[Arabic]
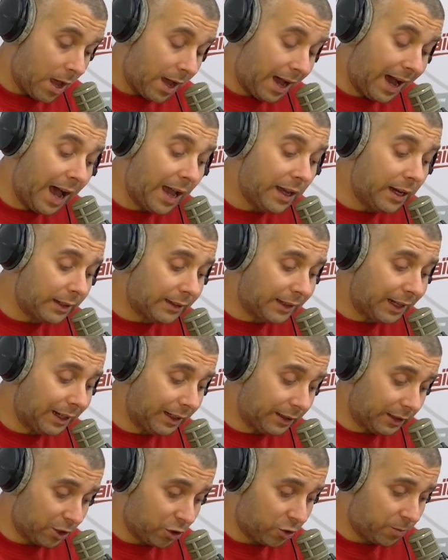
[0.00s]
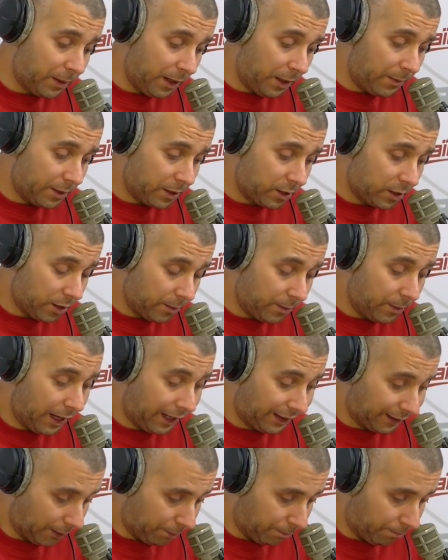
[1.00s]
عائلة طلعت للجبل باش تلم
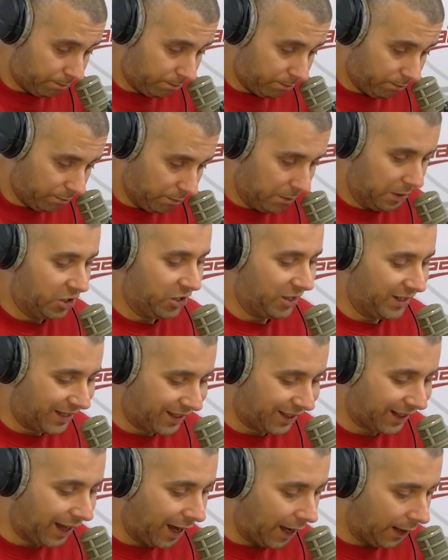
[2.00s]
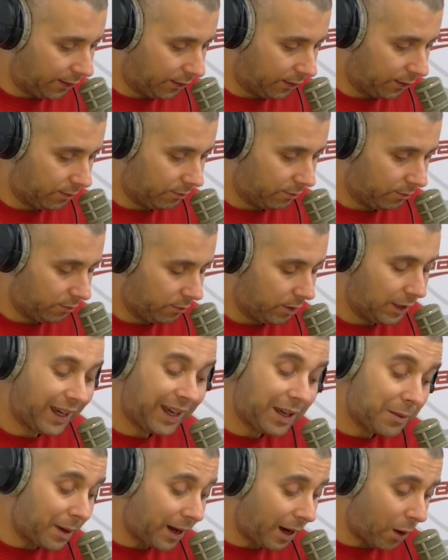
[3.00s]
الحطب باش تستقات يا
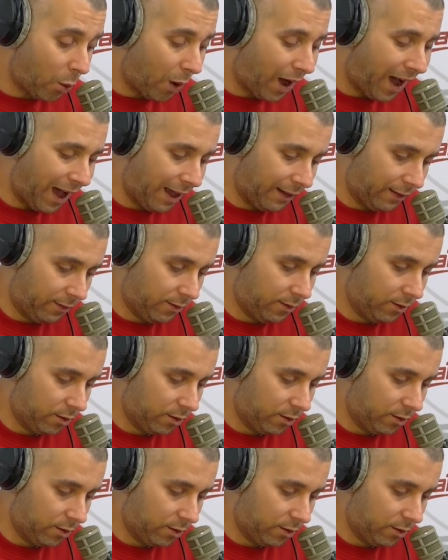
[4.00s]
أخي ما روح حد